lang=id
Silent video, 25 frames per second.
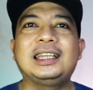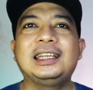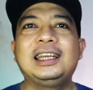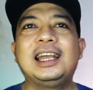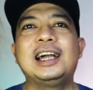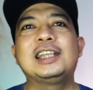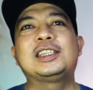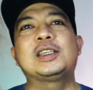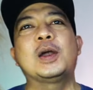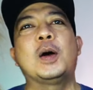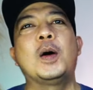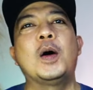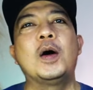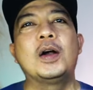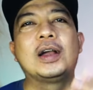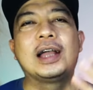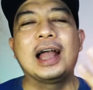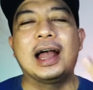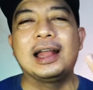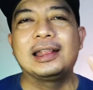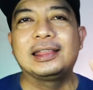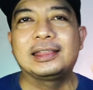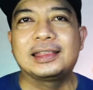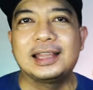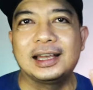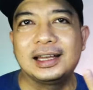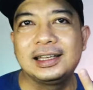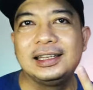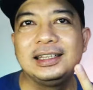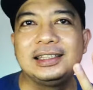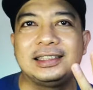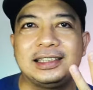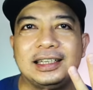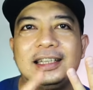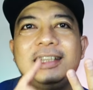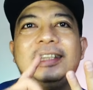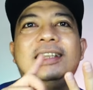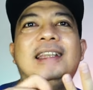tiga cowok ganteng di
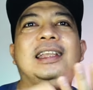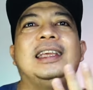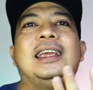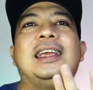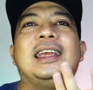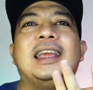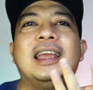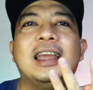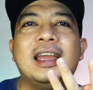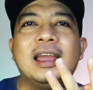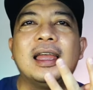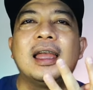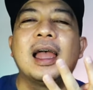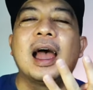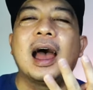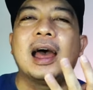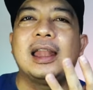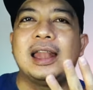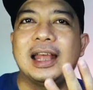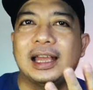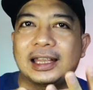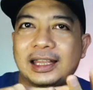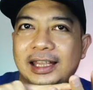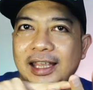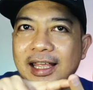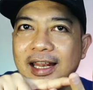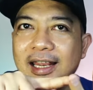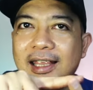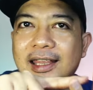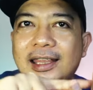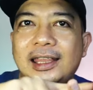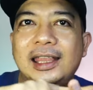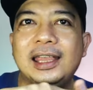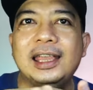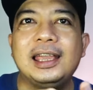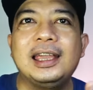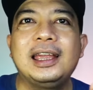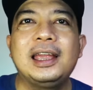sini ada
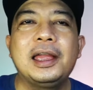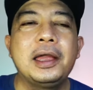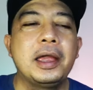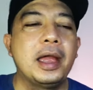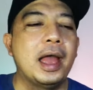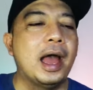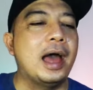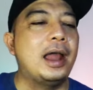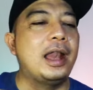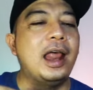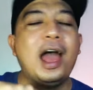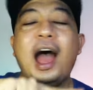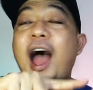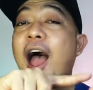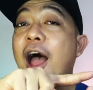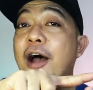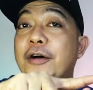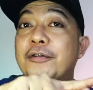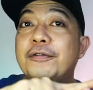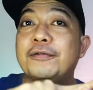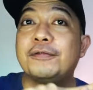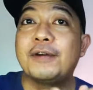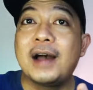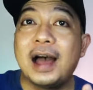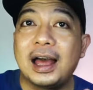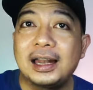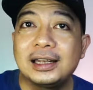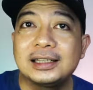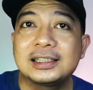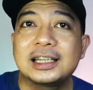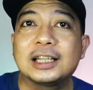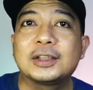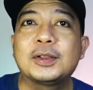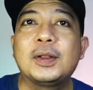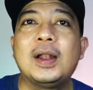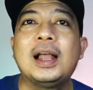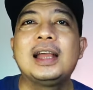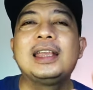Kirking ada Avan
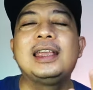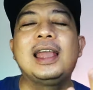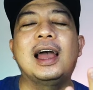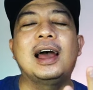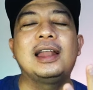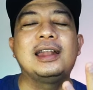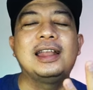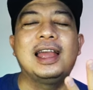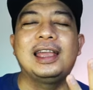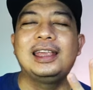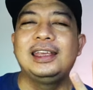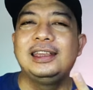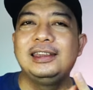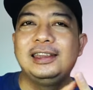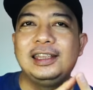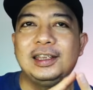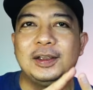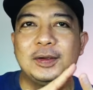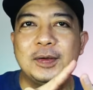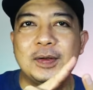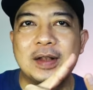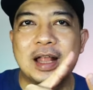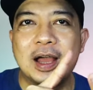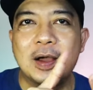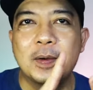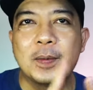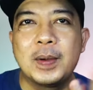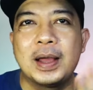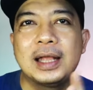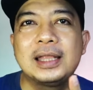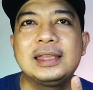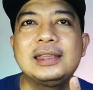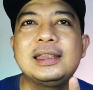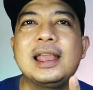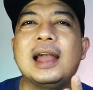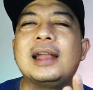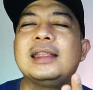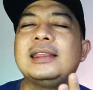satu lagi ada Indi Gunawan
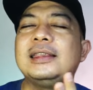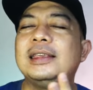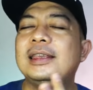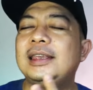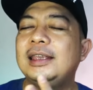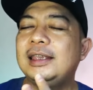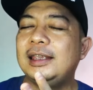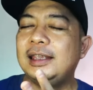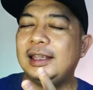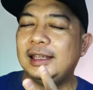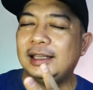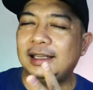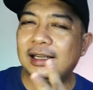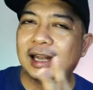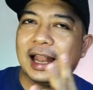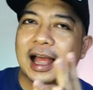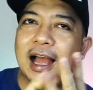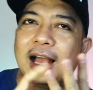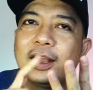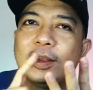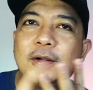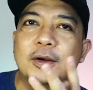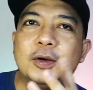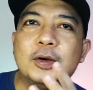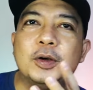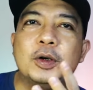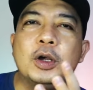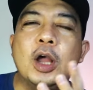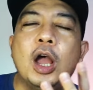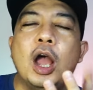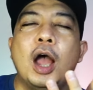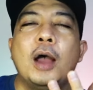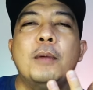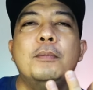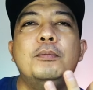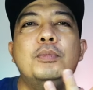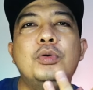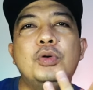nyanyiin lagu
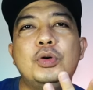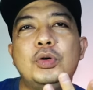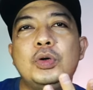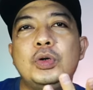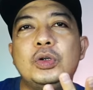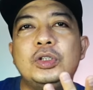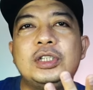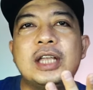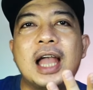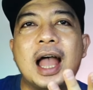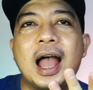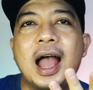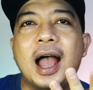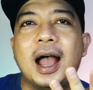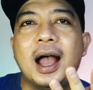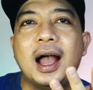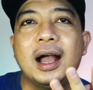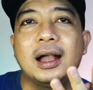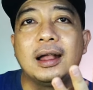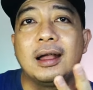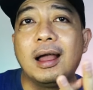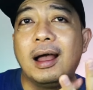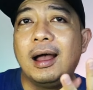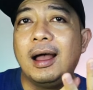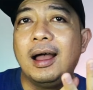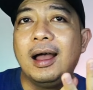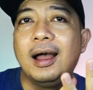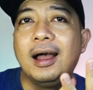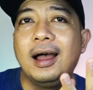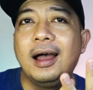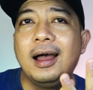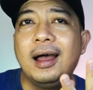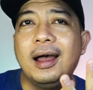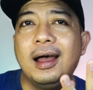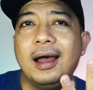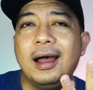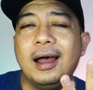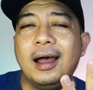
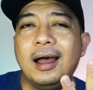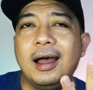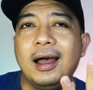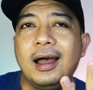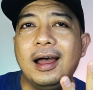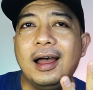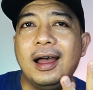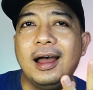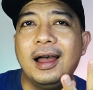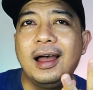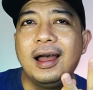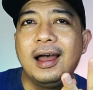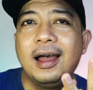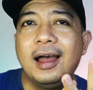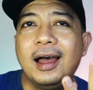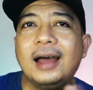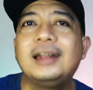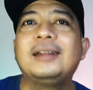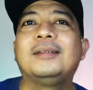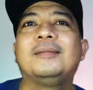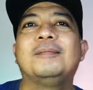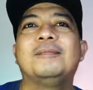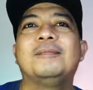bujangan